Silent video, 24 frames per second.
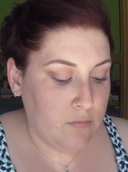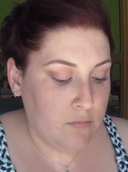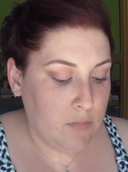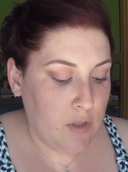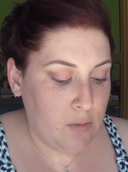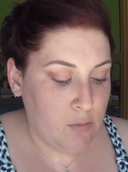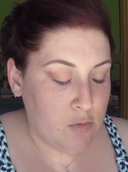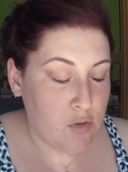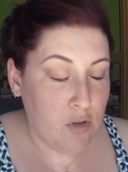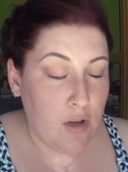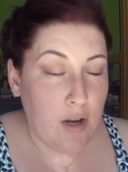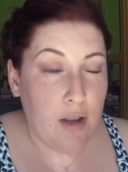
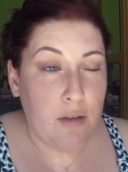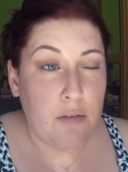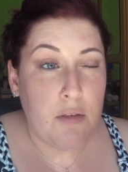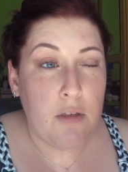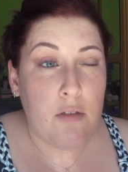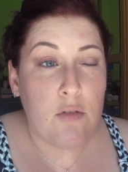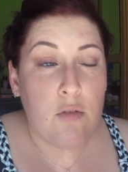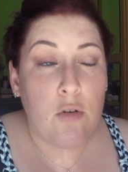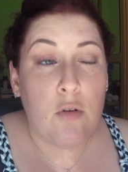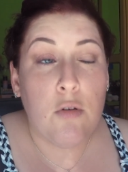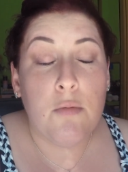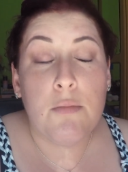vamos a ir
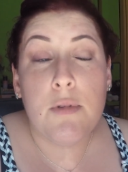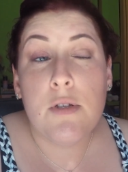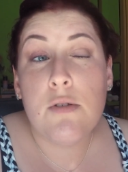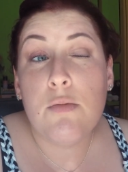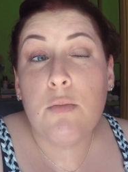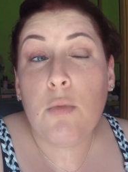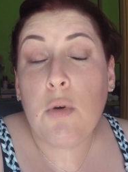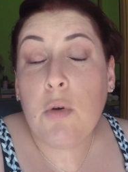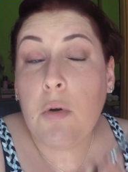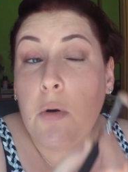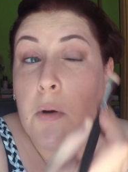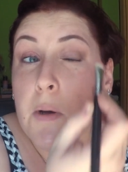haciendo lo
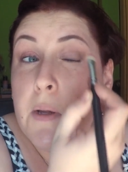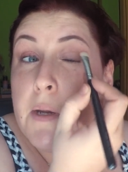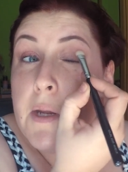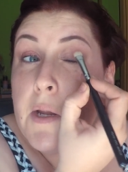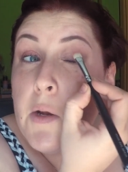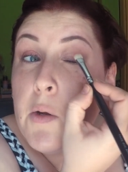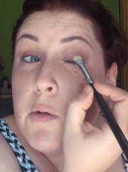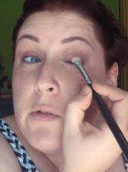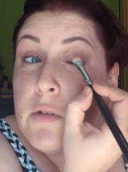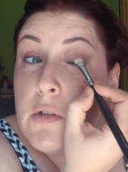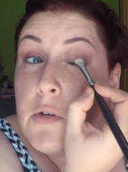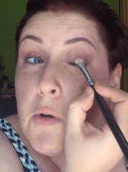mismo en
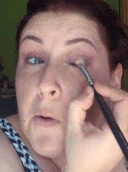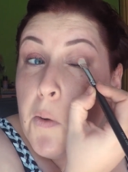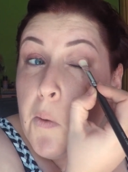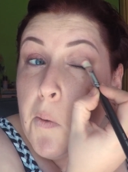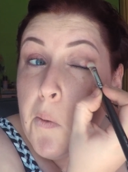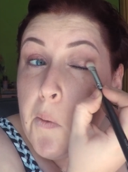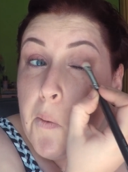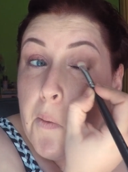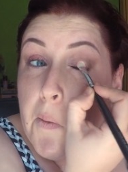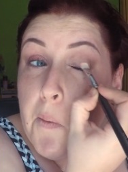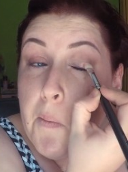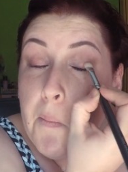el otro
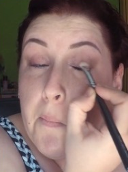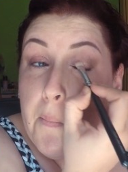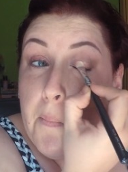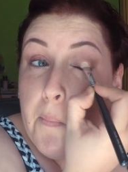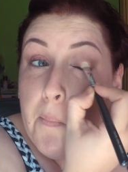ojo